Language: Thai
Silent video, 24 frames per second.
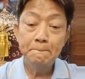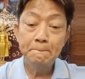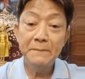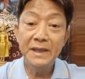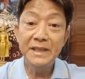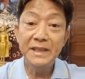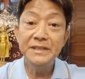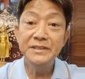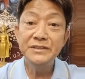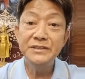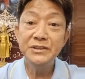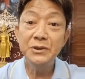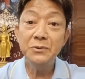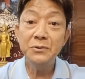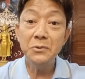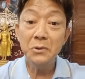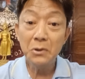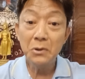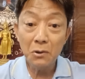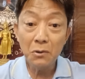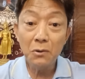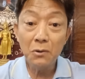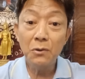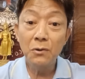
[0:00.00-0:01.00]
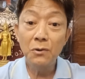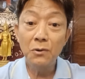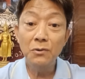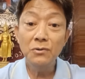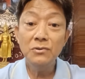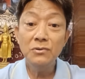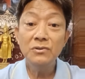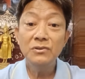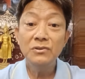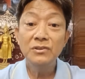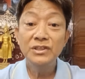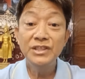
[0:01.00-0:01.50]
เป็นเจ้าของ
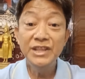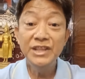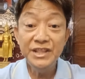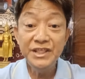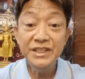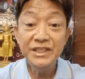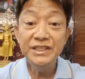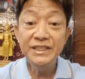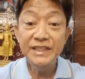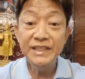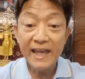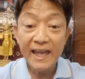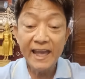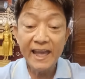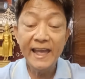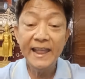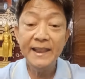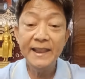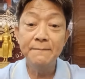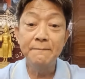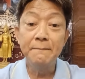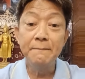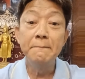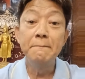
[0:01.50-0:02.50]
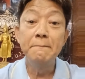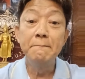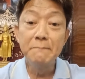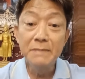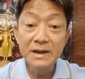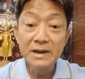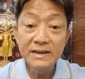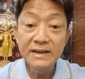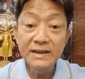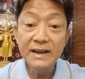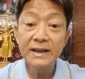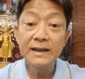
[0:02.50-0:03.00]
ดินแดน
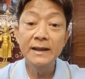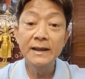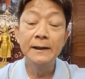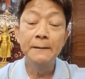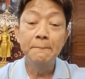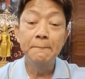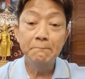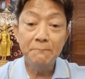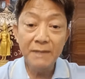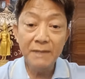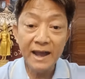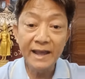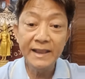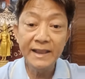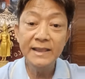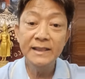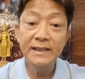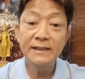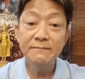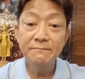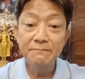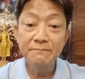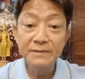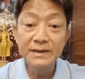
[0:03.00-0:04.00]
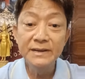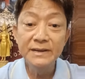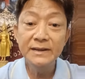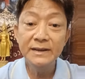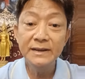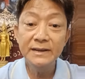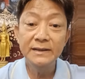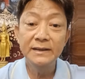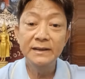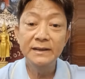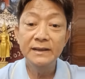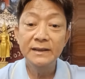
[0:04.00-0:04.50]
เมืองพันเมือ
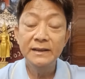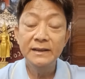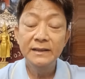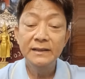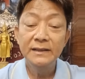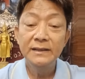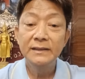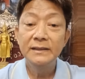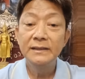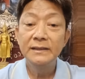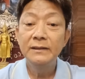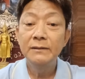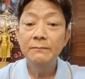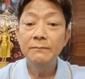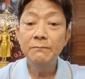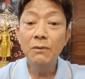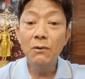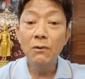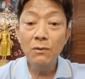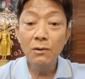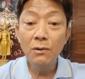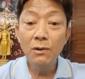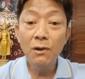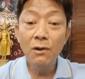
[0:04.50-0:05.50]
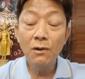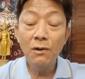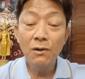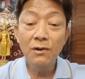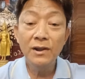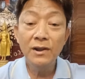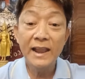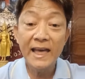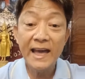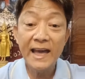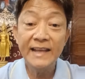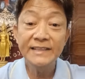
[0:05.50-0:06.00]
งปกครอง
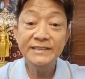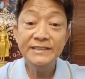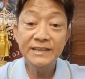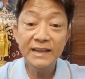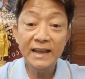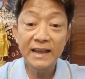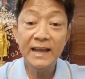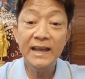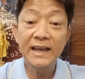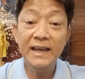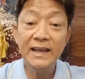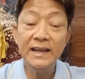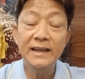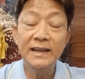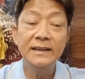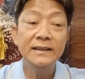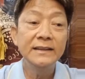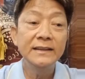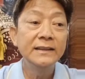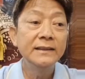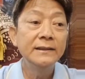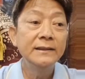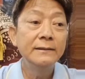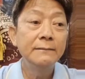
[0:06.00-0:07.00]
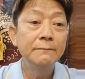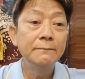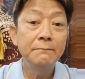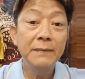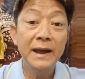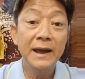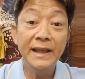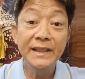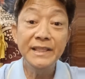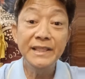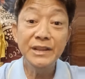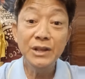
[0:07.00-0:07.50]
ราชา
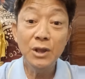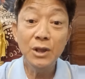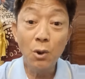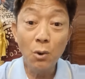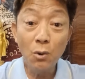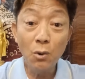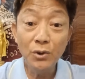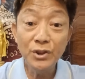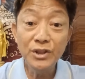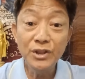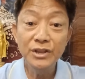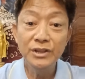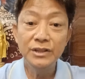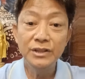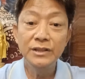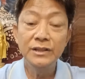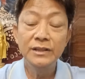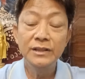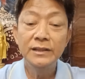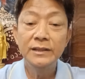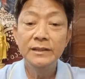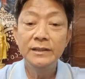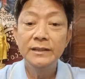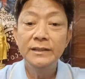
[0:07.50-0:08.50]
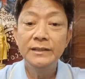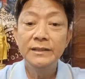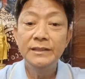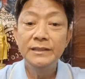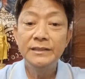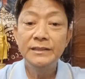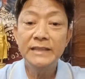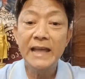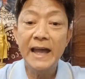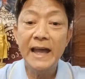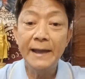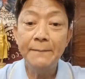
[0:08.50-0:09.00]
พันคน
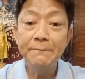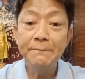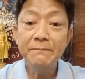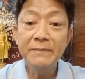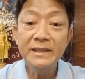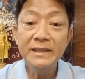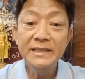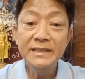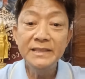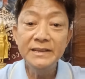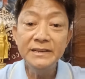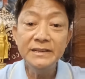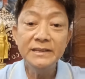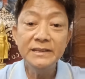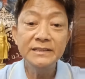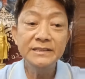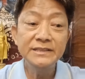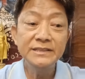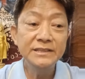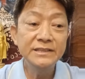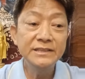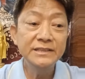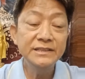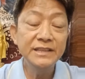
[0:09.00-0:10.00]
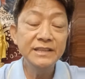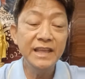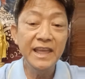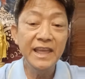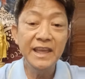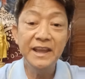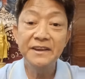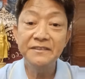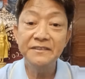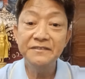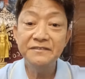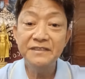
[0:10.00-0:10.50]
ตามบันทึก เอ
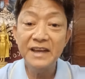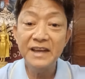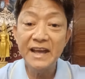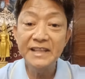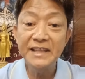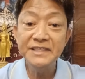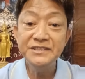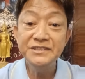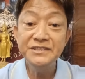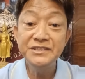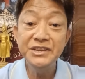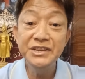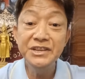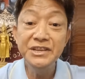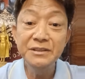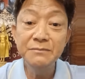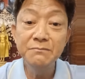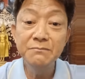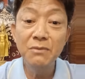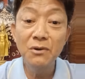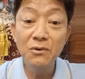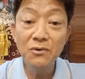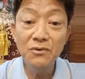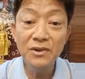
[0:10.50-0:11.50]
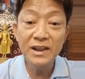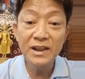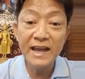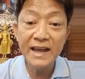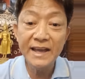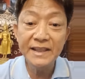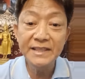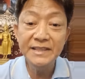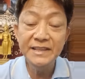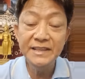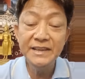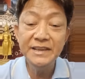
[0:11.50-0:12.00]
กสารจีนโบ
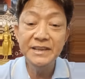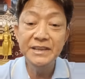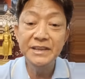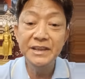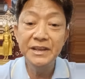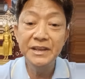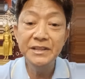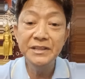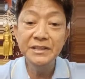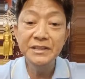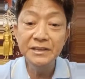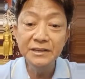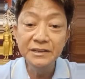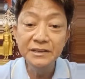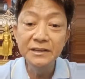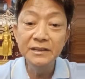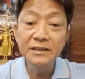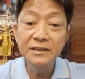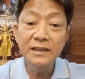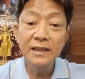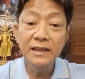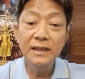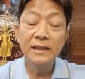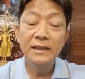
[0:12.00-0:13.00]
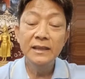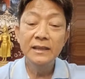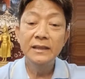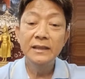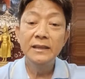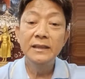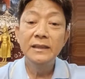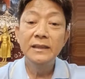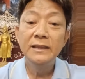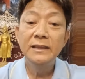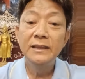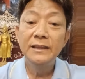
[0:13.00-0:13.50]
ราณที่เขียนถึง
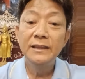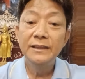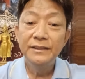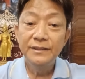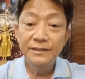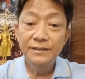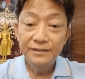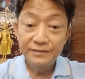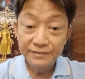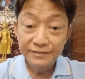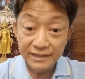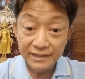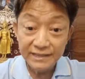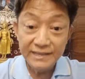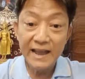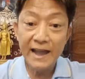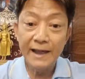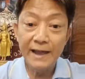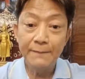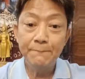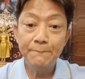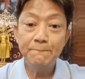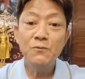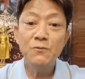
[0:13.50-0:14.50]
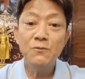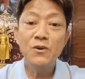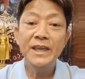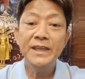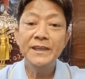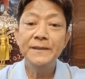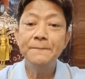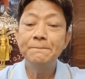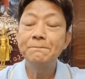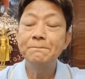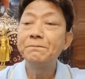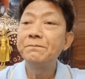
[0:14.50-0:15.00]
สยามไว้
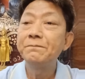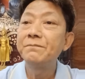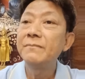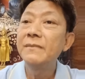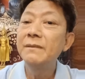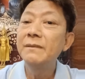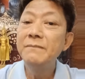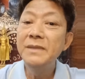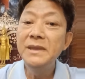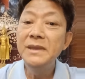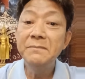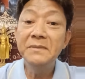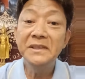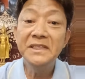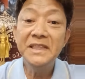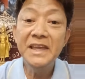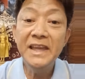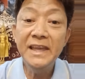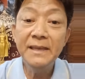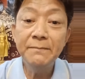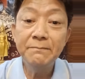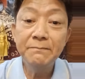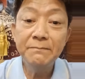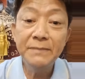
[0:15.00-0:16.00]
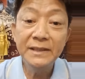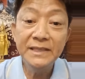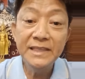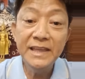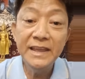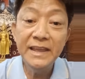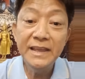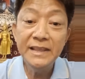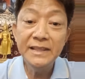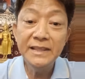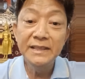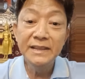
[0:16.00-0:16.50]
มีประเทศประ
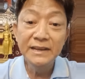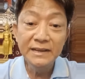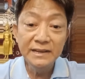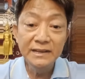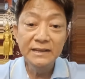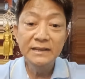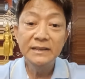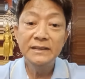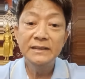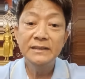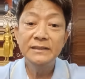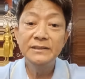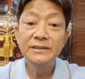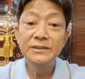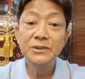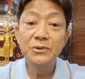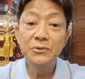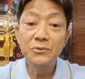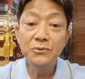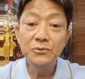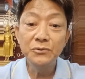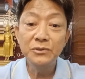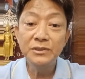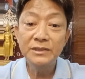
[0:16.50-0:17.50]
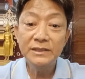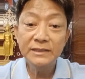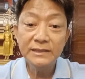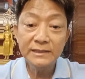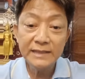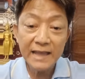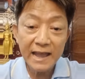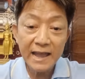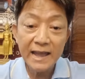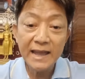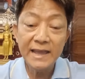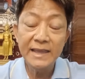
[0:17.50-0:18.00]
เทศหนึ่งอยู่
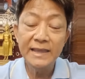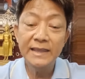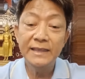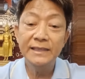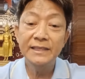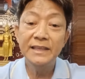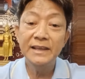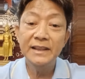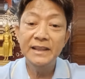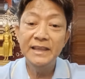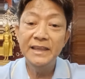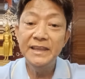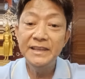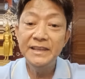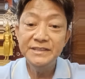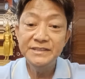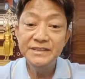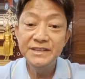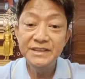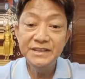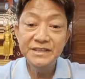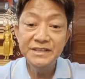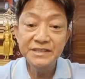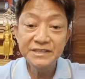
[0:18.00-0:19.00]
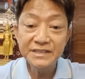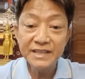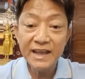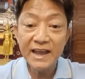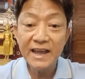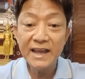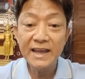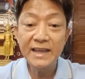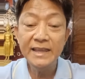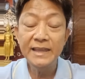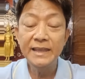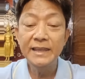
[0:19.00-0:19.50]
ใต้ทะเลจีน
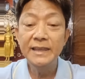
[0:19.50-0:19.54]
ใต้